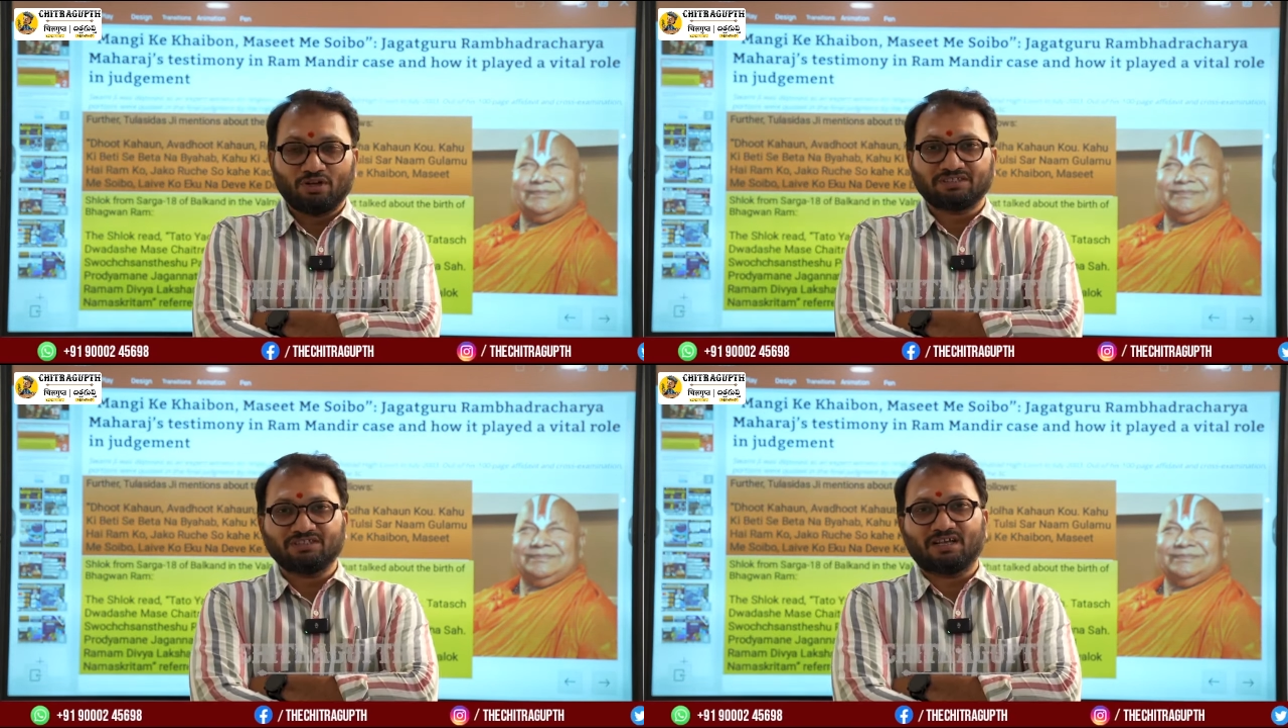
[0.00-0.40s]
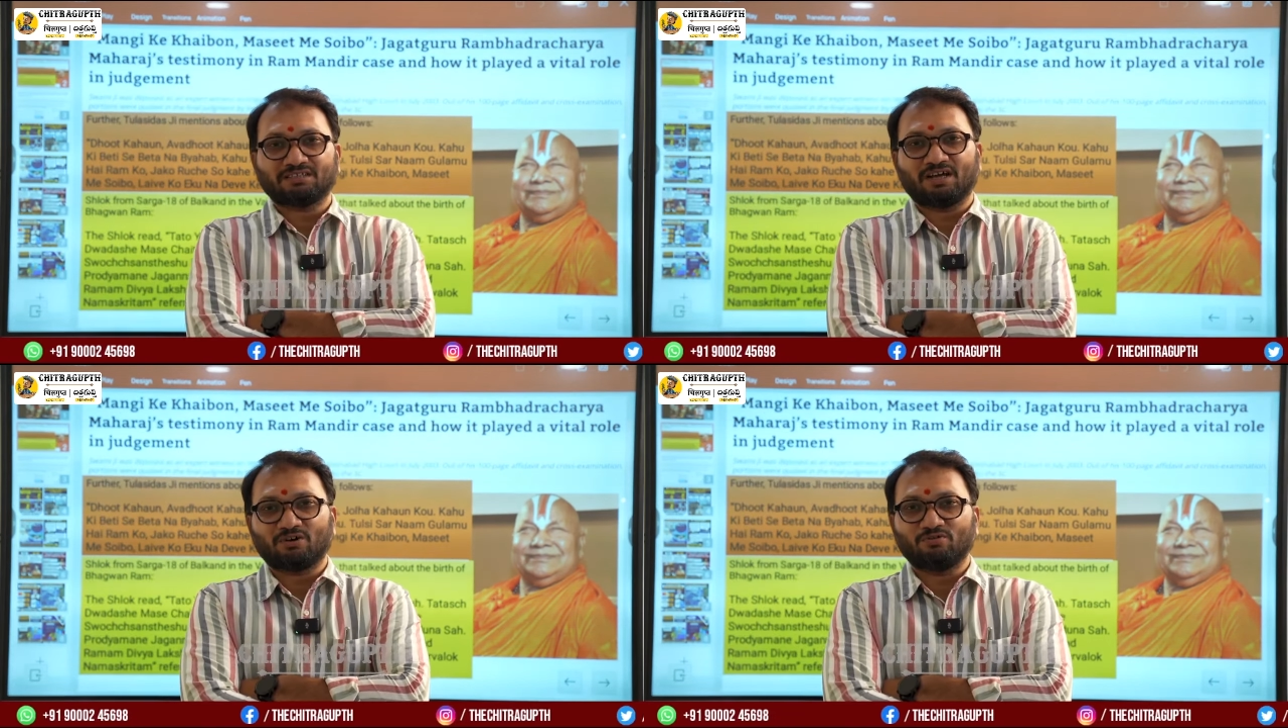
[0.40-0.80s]

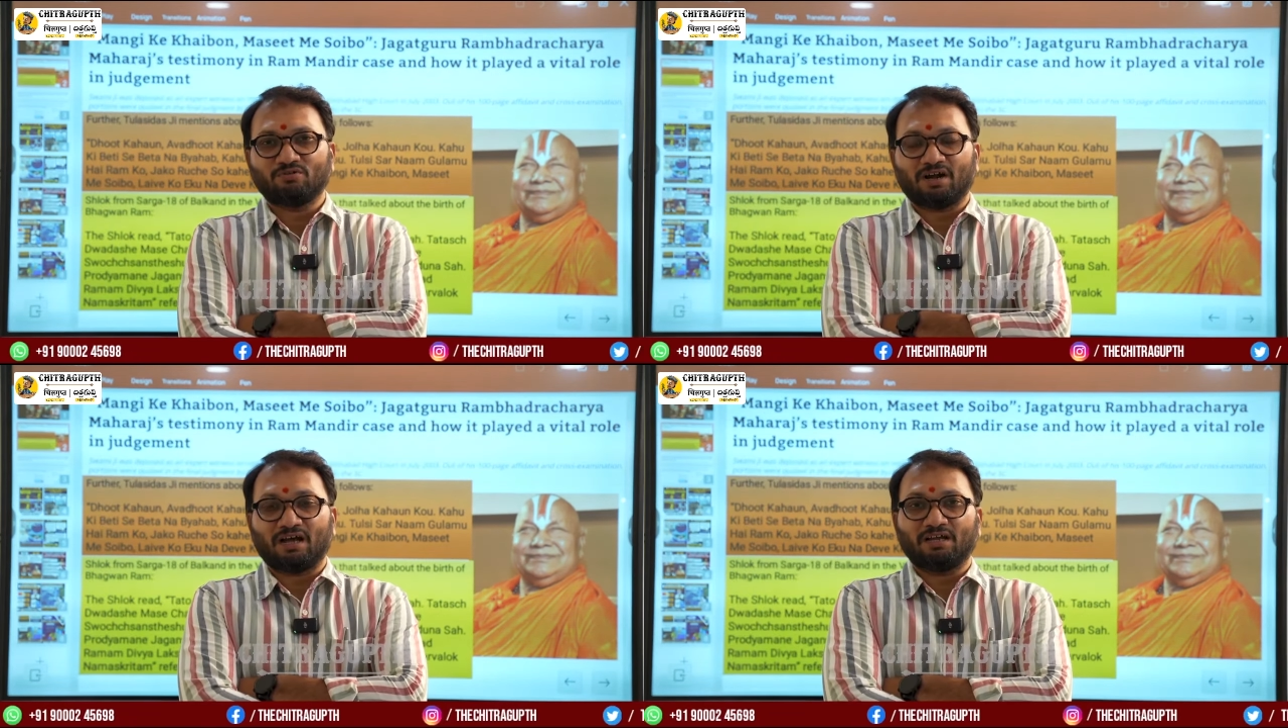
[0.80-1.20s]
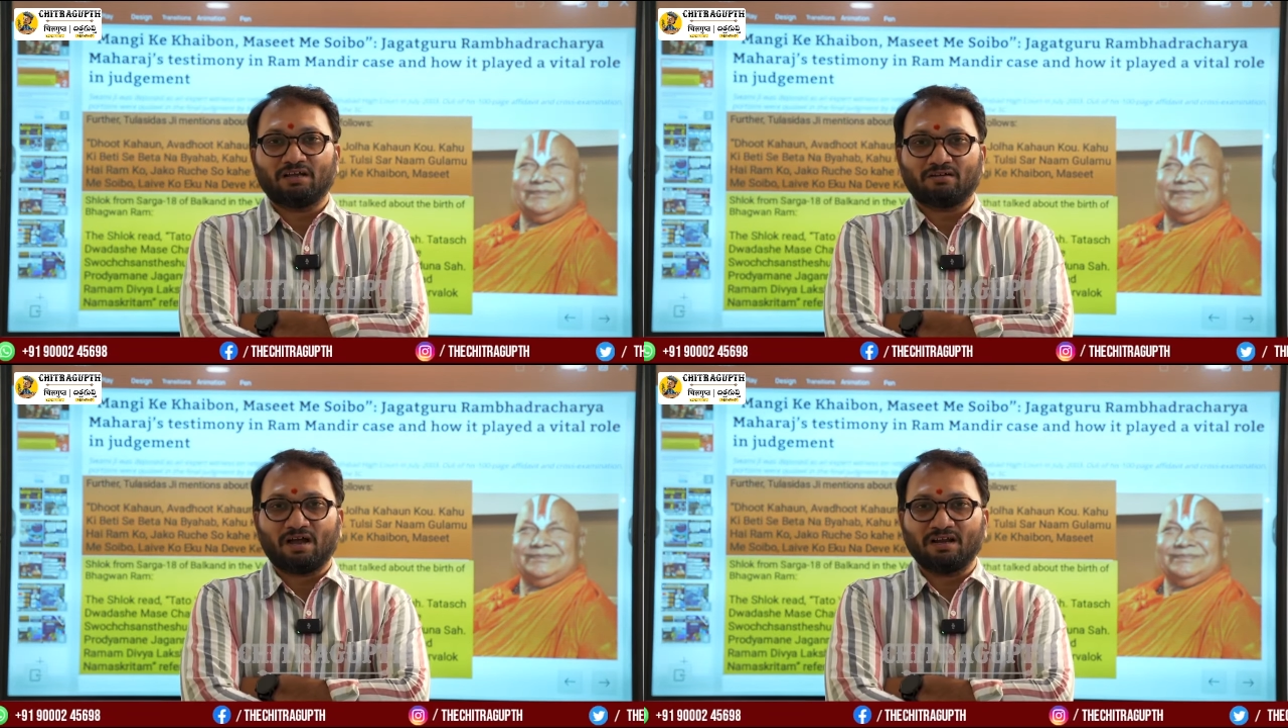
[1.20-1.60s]
తులసీదాస్ గారు రా
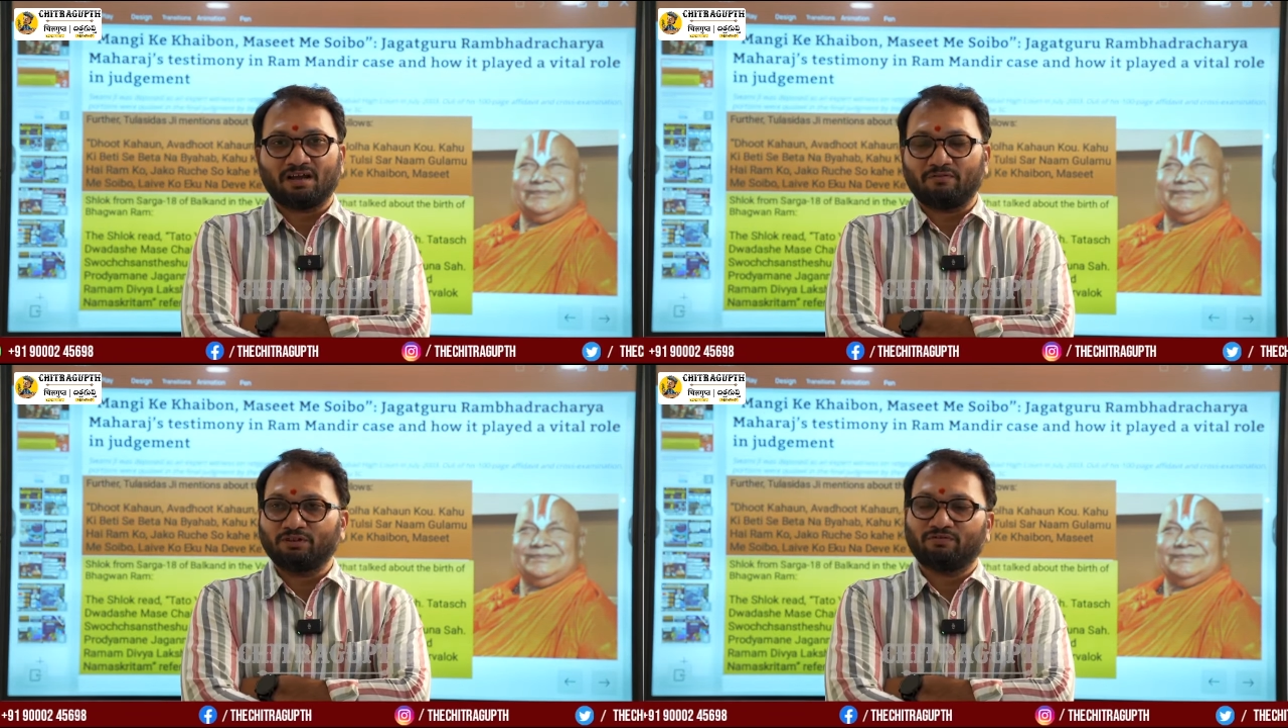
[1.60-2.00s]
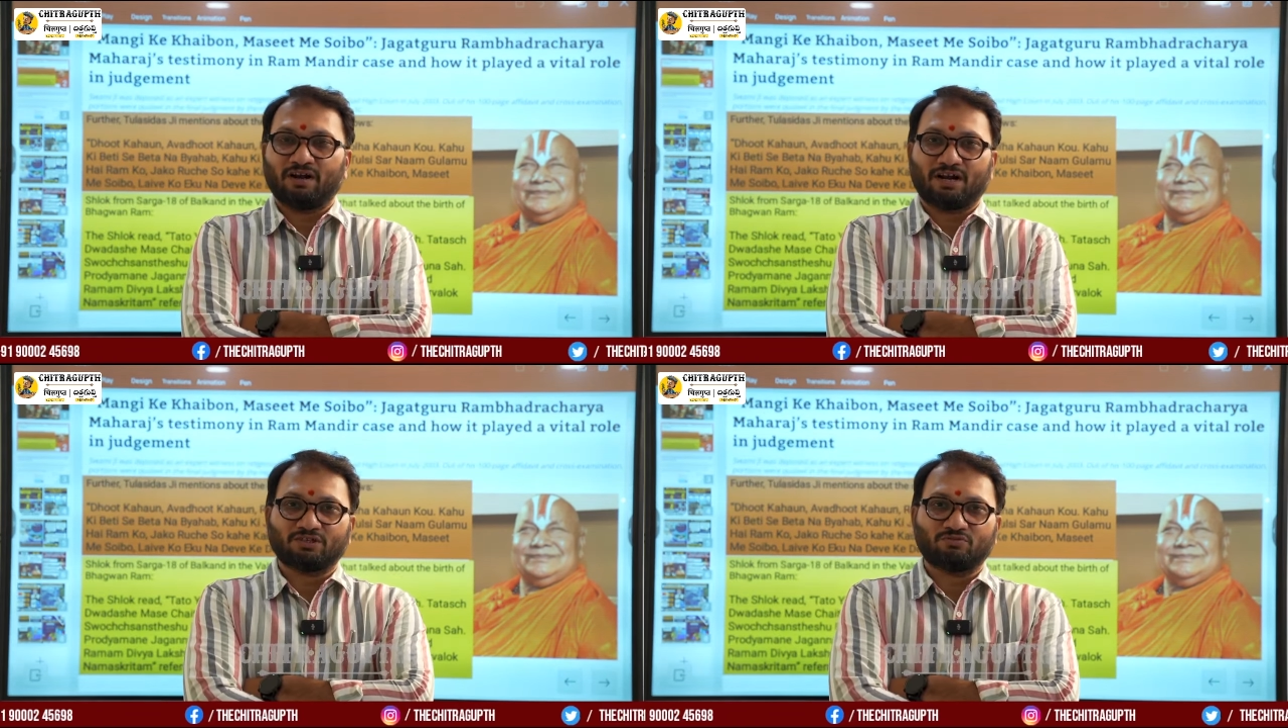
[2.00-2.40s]
ఆయన
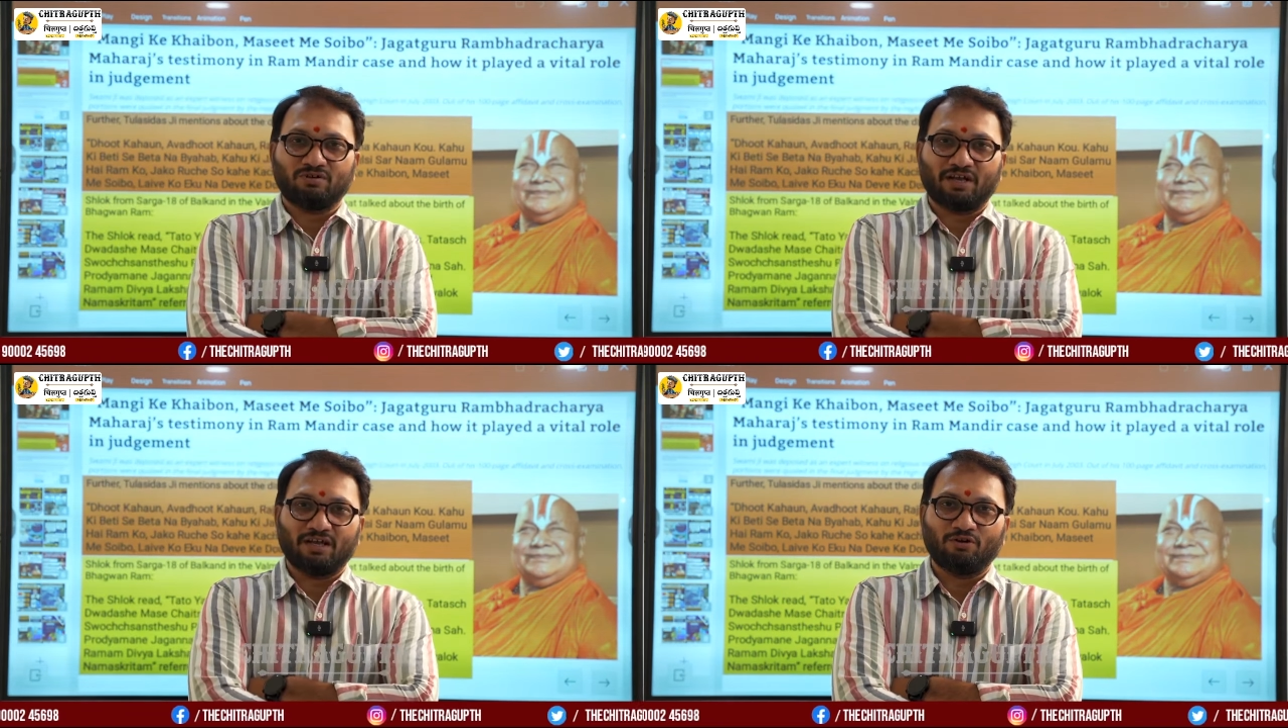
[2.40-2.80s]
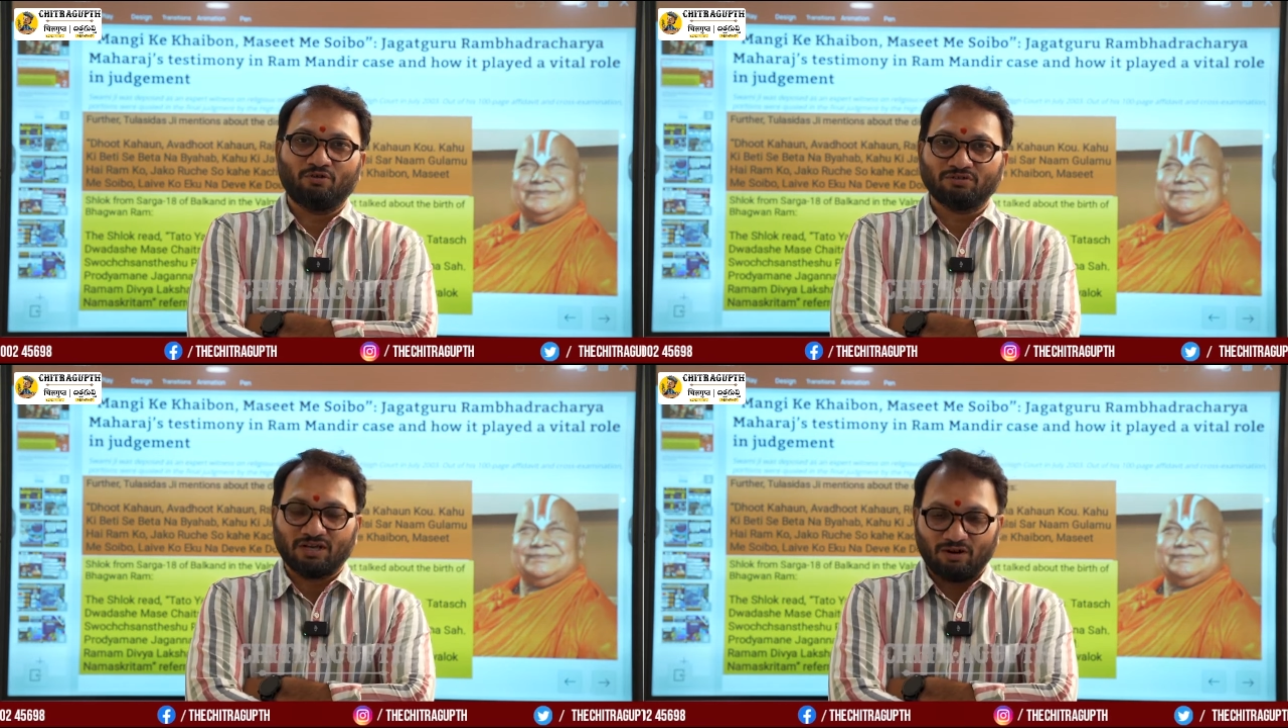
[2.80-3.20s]
కవిత్వాలు రాసుకుంటా
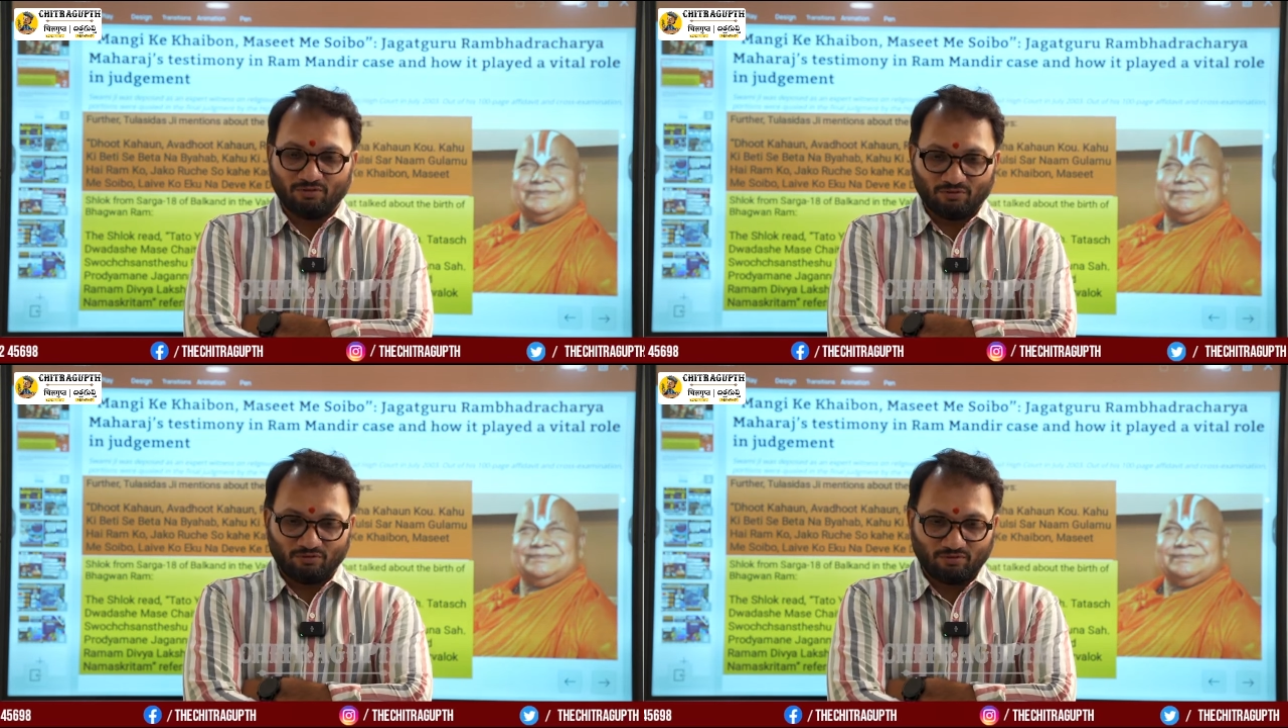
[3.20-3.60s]
ఎన్నోసార్లు